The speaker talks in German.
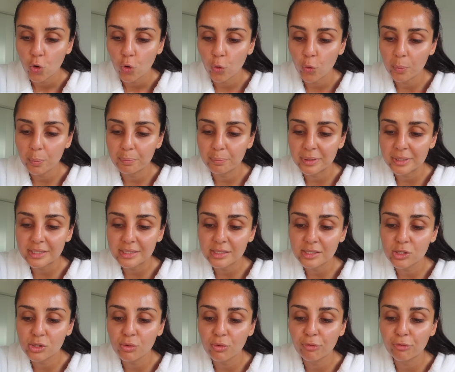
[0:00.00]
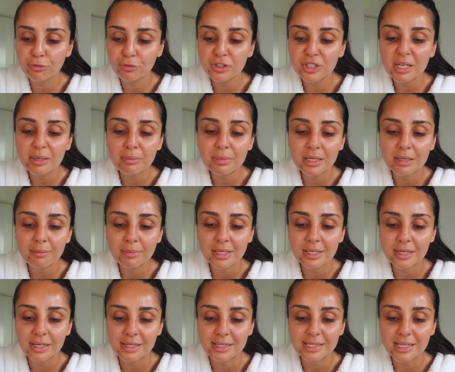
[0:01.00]
um bis zu 4
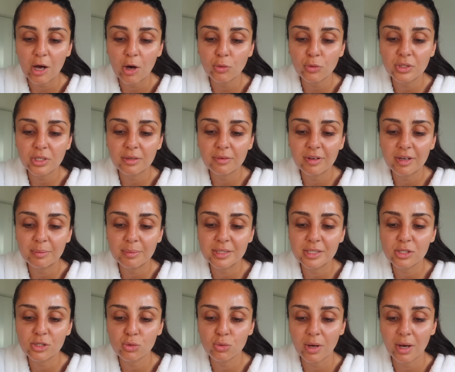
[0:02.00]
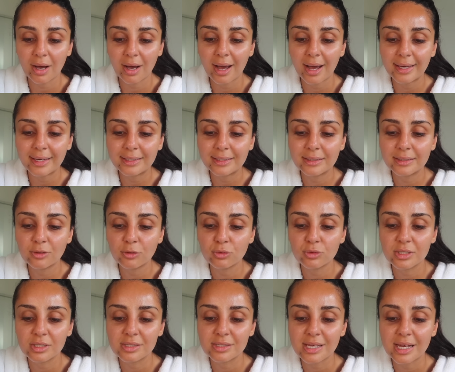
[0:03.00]
mm des Hautgewebes zu erreichen und
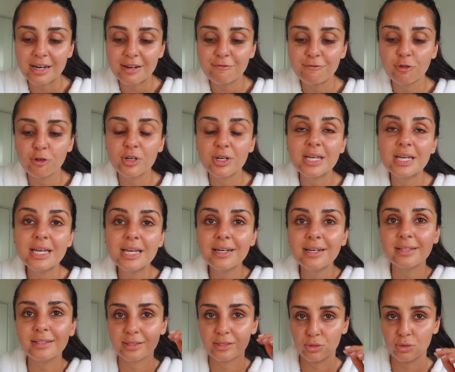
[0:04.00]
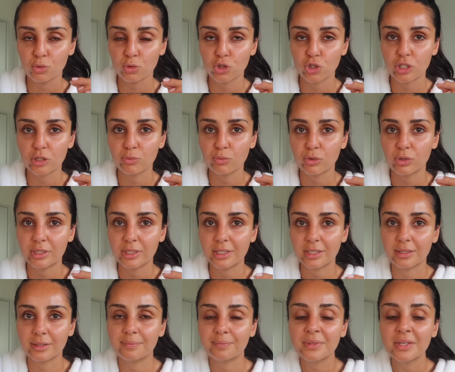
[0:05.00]
die Zellen von innen zu
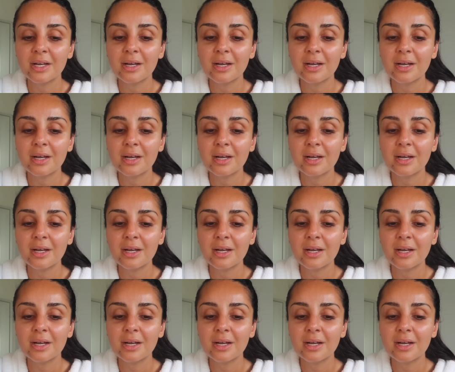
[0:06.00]
stimulieren.